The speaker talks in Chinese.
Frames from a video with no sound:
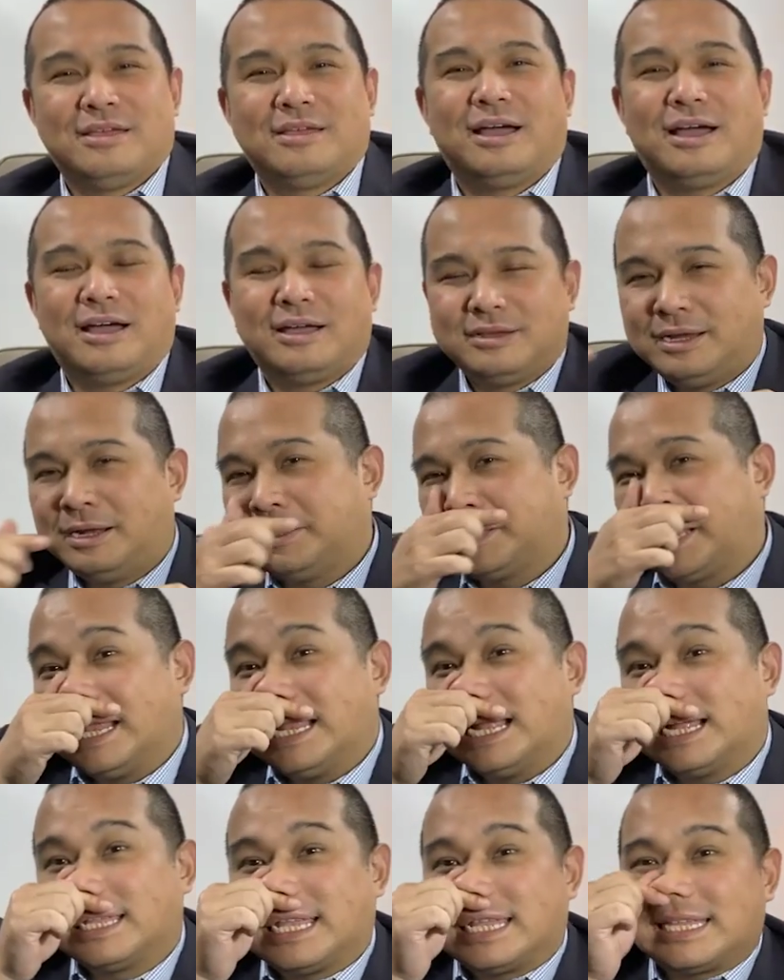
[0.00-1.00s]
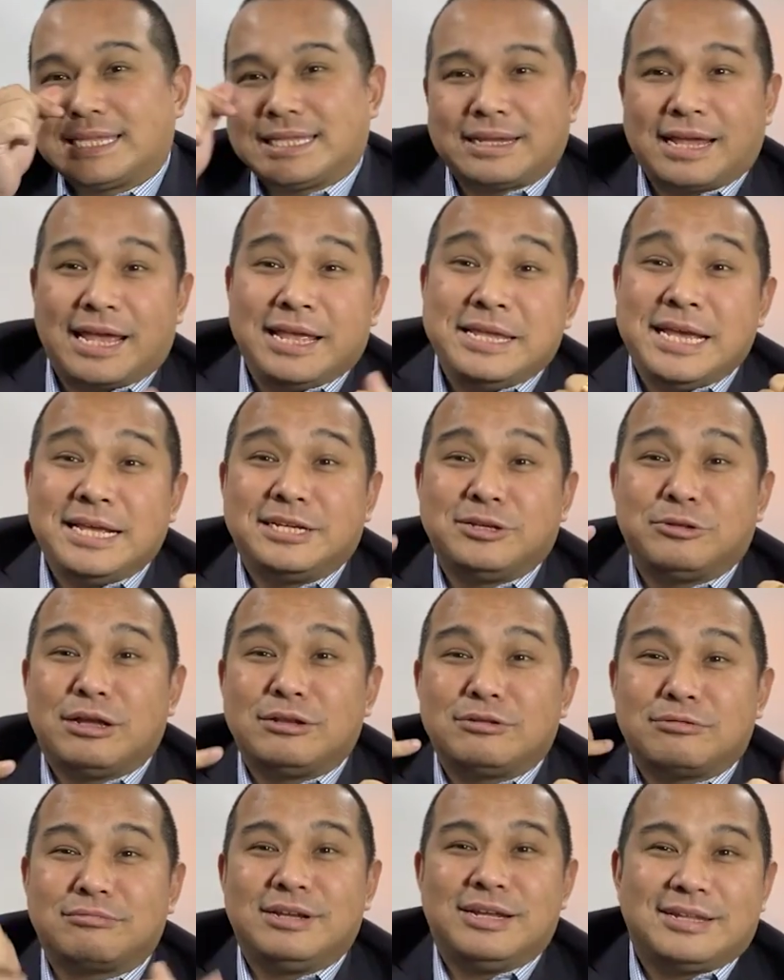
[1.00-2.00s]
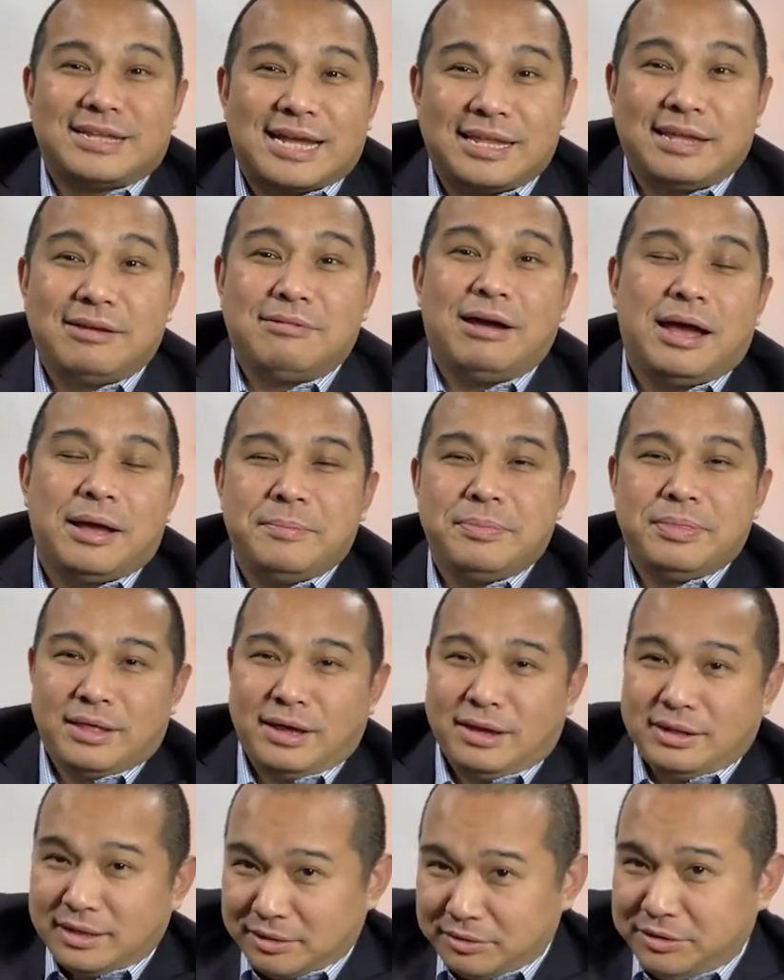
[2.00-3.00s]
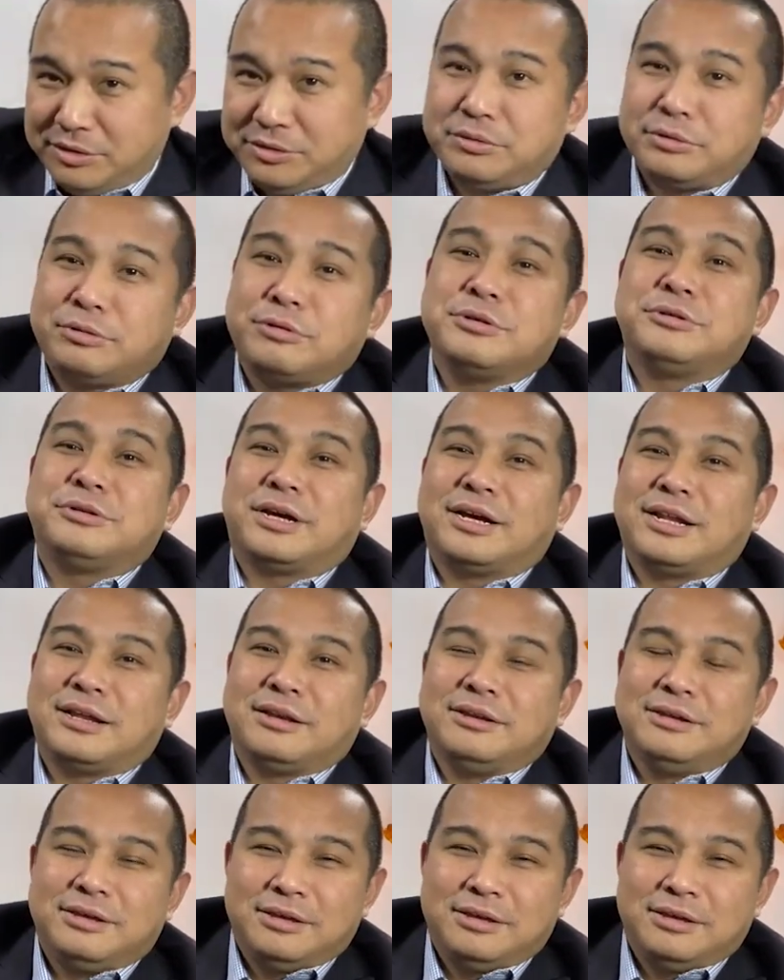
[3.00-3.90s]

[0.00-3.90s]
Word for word: 啊，然后他呢给年级段主任打电话，让他你去过去好了。